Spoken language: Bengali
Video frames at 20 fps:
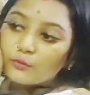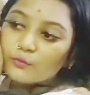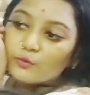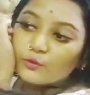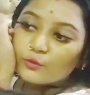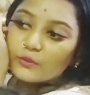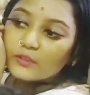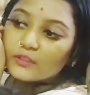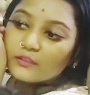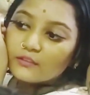জোর
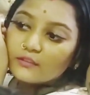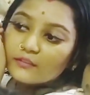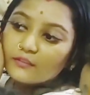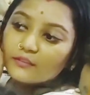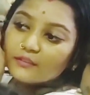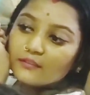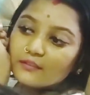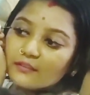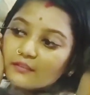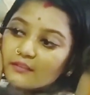তিরিশ
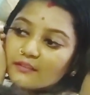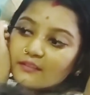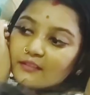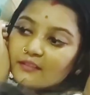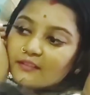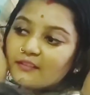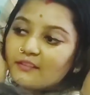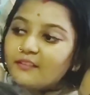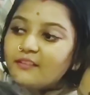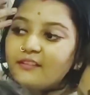সেকেন্ড
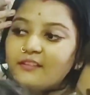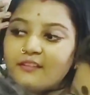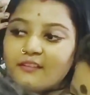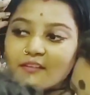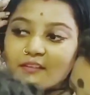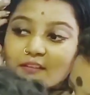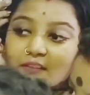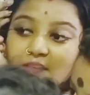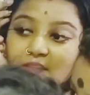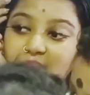তো
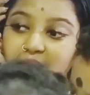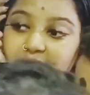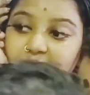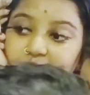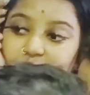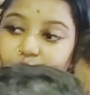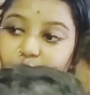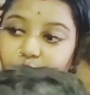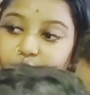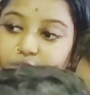একদমই
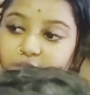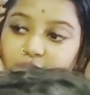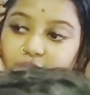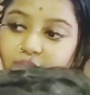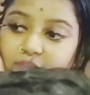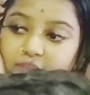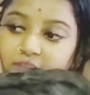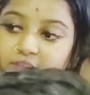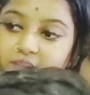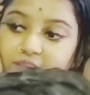আমাদের
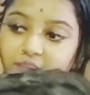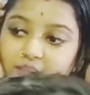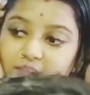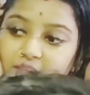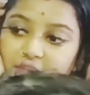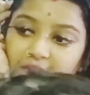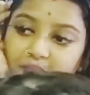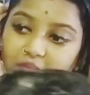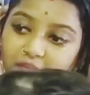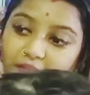বাড়ির কাছে তো
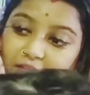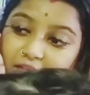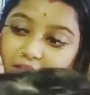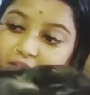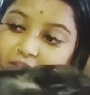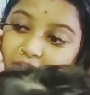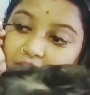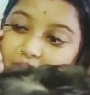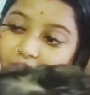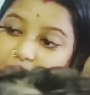এই আচ্ছা।
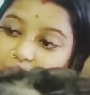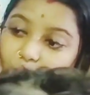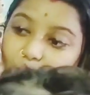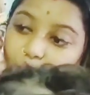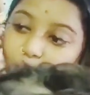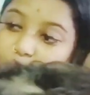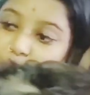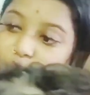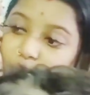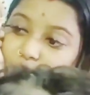মন্দিরটা অনেকে
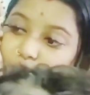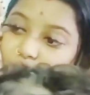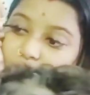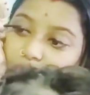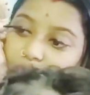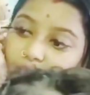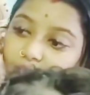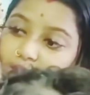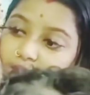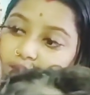তোমরা জিজ্ঞাসা
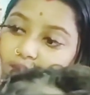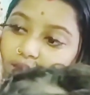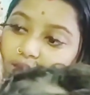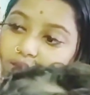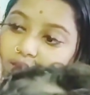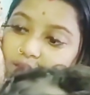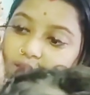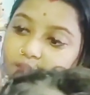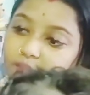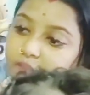করছিলে যে এই
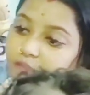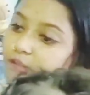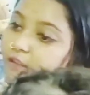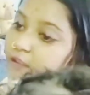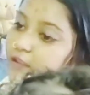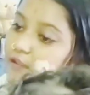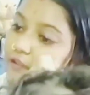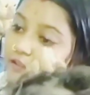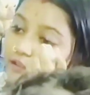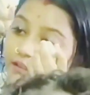হ্যাঁ, মন্দিরটা
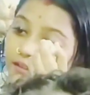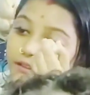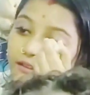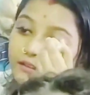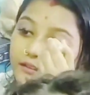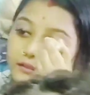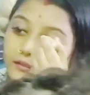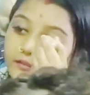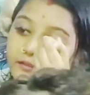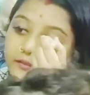কোথায়
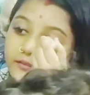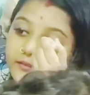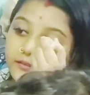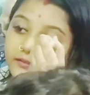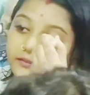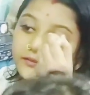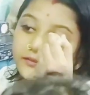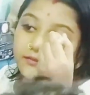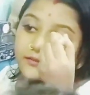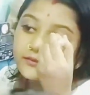
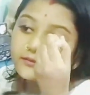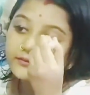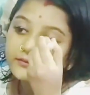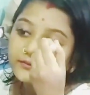তো